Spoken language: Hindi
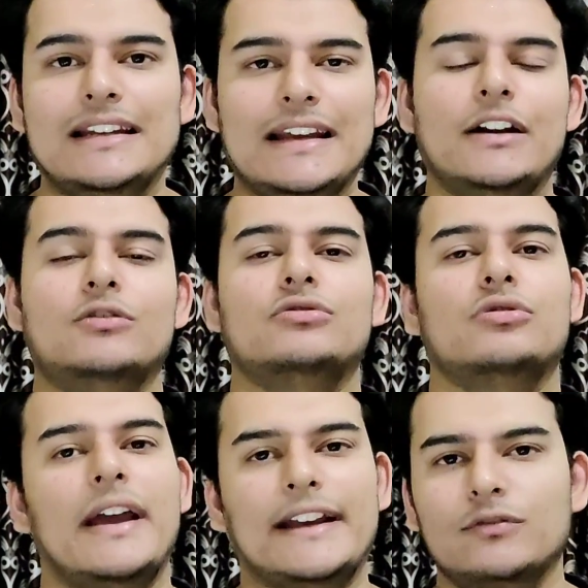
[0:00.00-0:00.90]
स्किन है
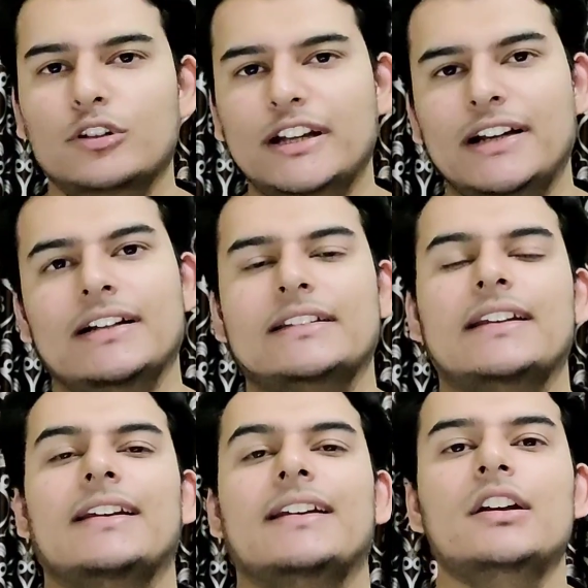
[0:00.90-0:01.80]
उसको एक्सफोलिएट
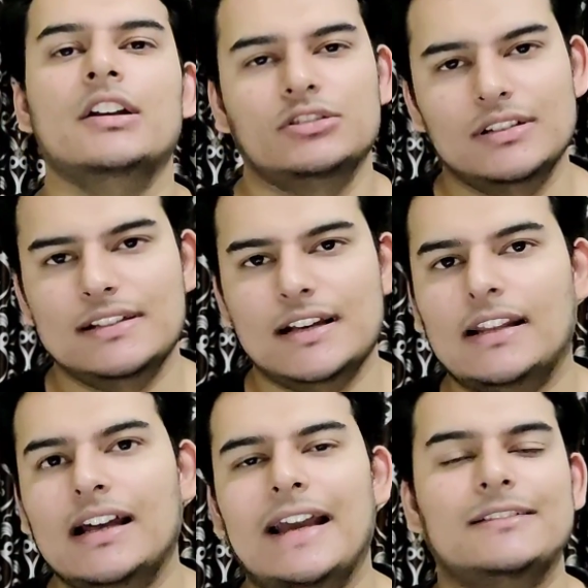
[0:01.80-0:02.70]
करते हैं तो
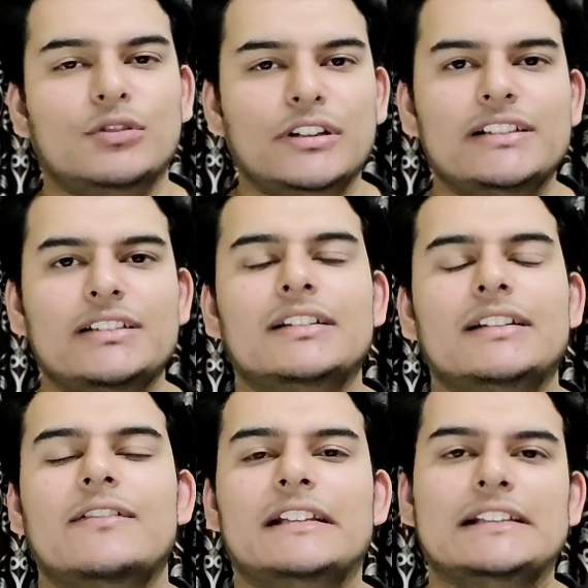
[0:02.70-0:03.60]
ज़्यादा
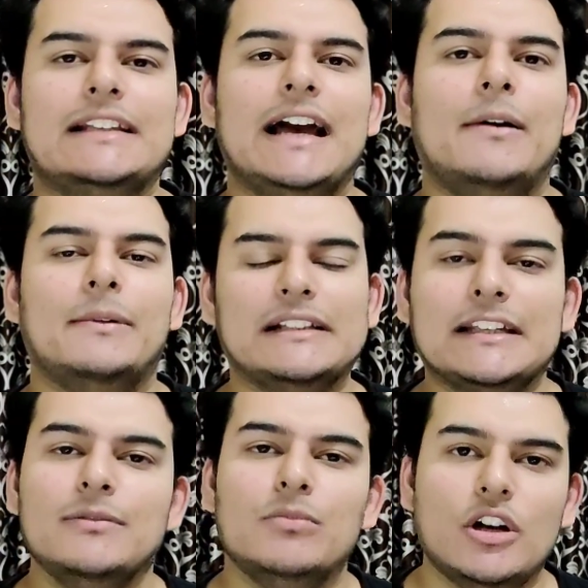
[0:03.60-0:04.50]
एक्सफोलिएशन की वजह से
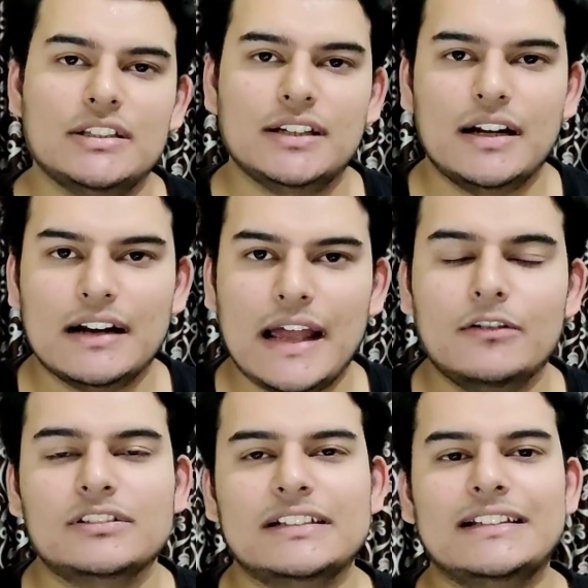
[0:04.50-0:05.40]
आपकी स्किन बहुत ज़्यादा
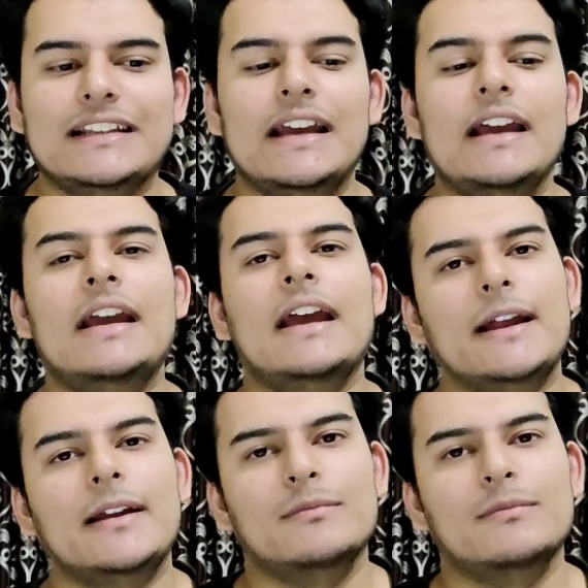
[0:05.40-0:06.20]
ड्राई हो सकती है